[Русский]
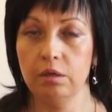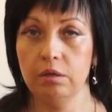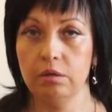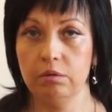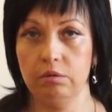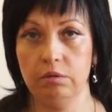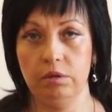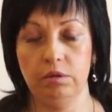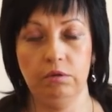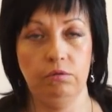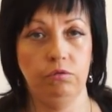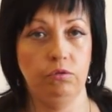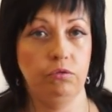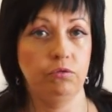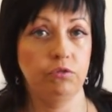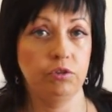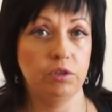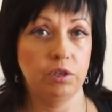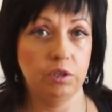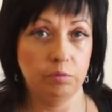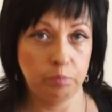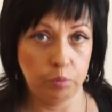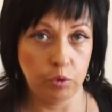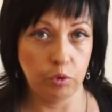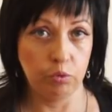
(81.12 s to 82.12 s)
Я говорю,
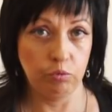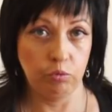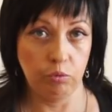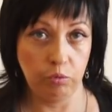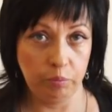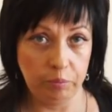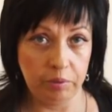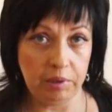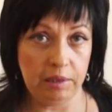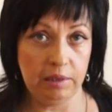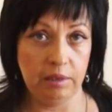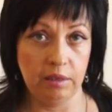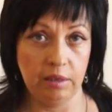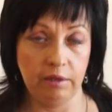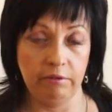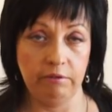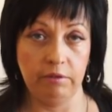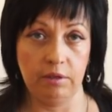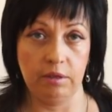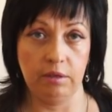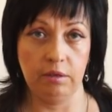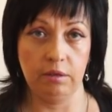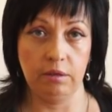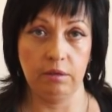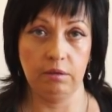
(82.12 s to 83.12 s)
вы диплом купили,
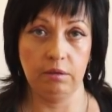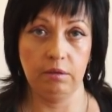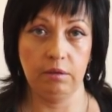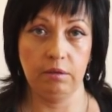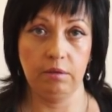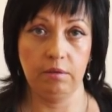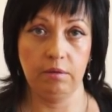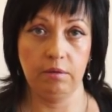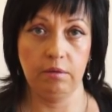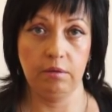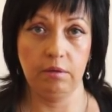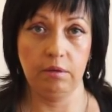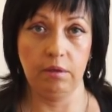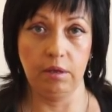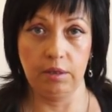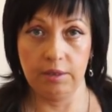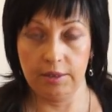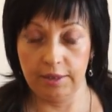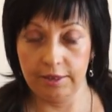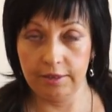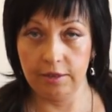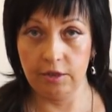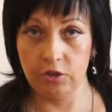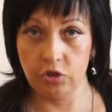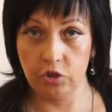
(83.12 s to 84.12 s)
наверное?
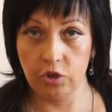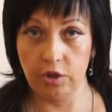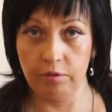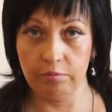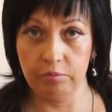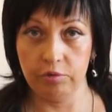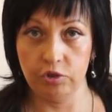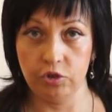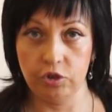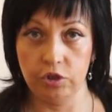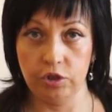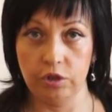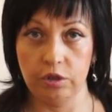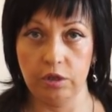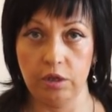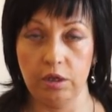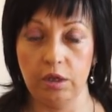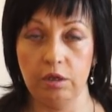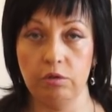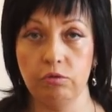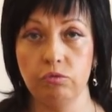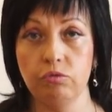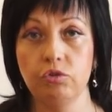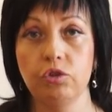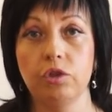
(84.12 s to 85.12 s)
она и должна быть
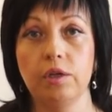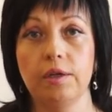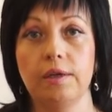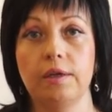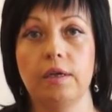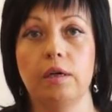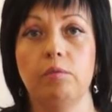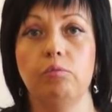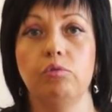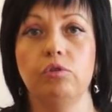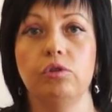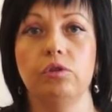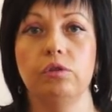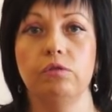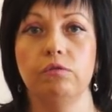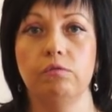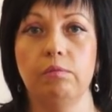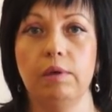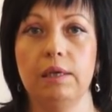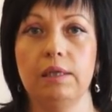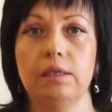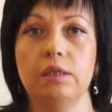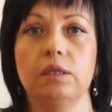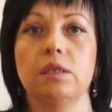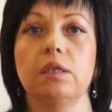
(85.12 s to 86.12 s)
жидкая. Но человек работает в
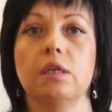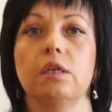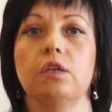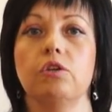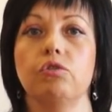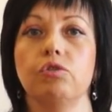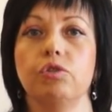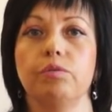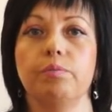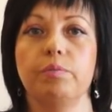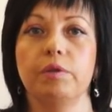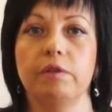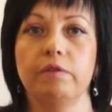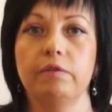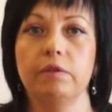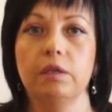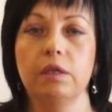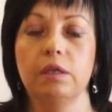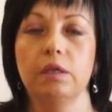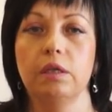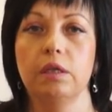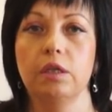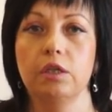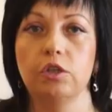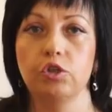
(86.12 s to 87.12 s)
больнице, она уже
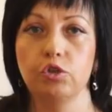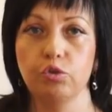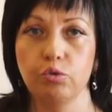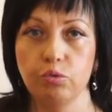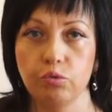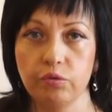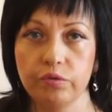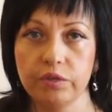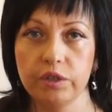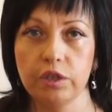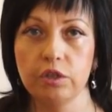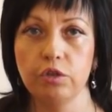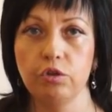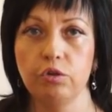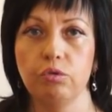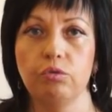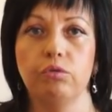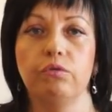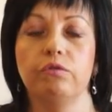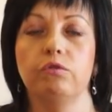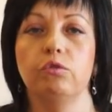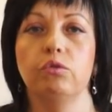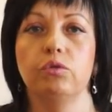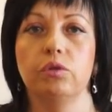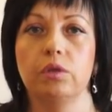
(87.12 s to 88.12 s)
привыкла, что у всех
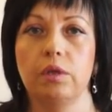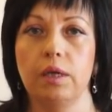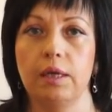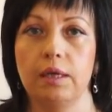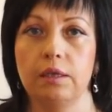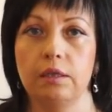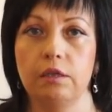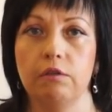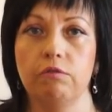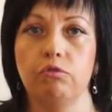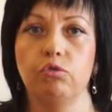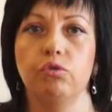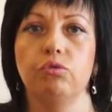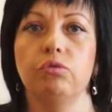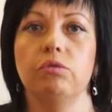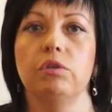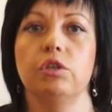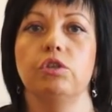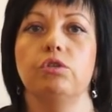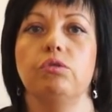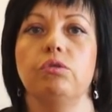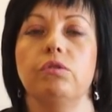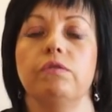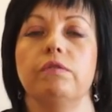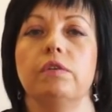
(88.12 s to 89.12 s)
кровь густая. Так вот у
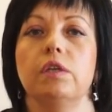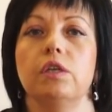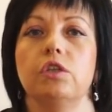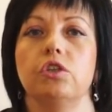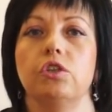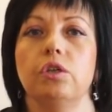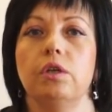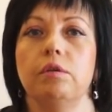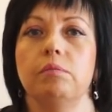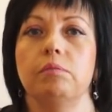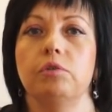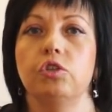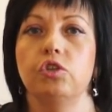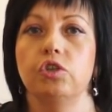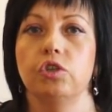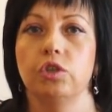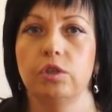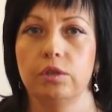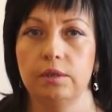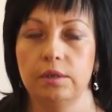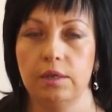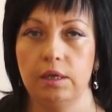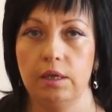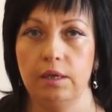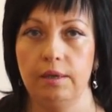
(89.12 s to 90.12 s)
нас кровь должна быть
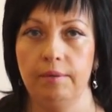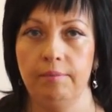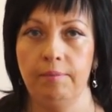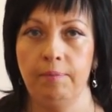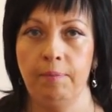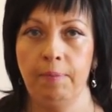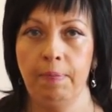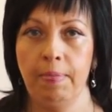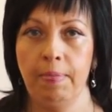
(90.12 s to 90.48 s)
жидкая.